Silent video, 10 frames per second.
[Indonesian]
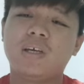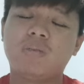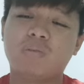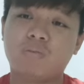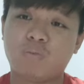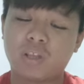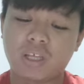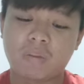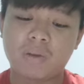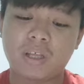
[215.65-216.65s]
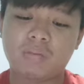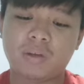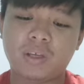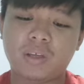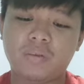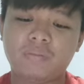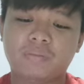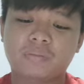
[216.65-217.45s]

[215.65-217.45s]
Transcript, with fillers: eh, membuat kabinet begini?